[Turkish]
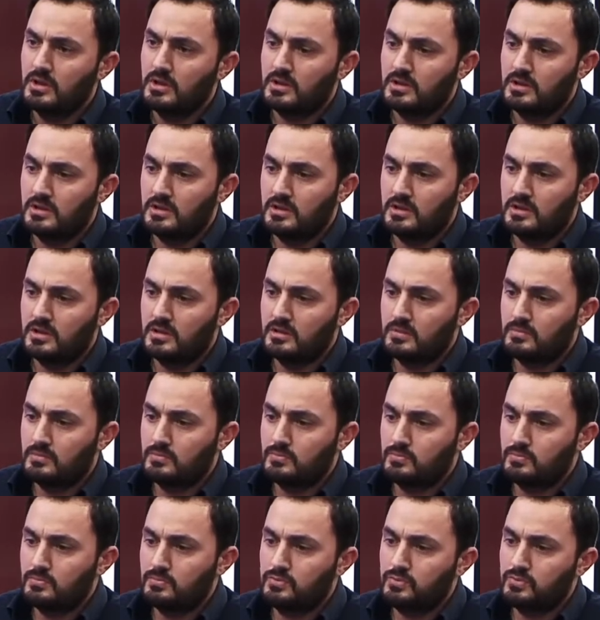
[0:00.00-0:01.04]
E,
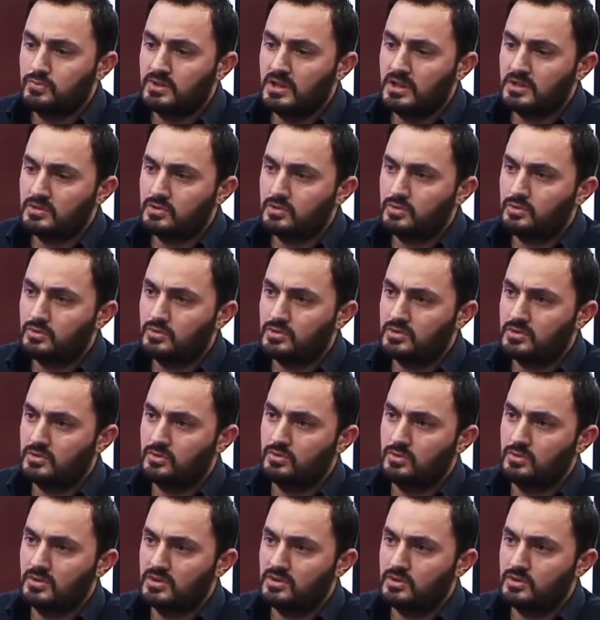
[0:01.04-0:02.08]
bundan sonra
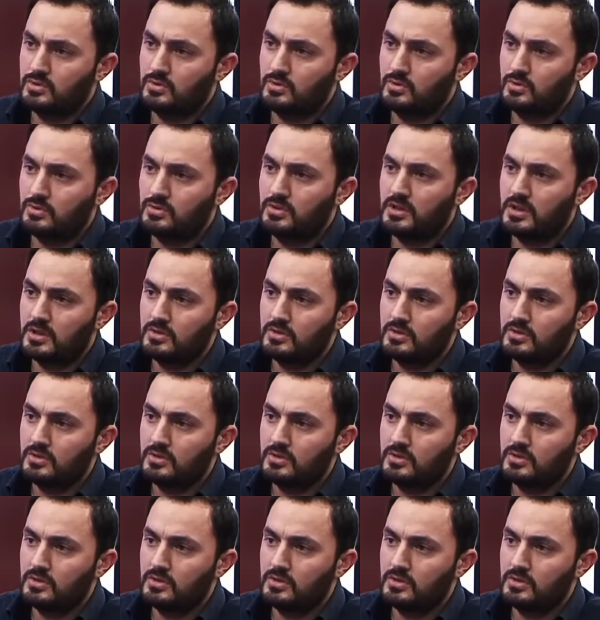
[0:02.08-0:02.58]
süreç ne oluyor?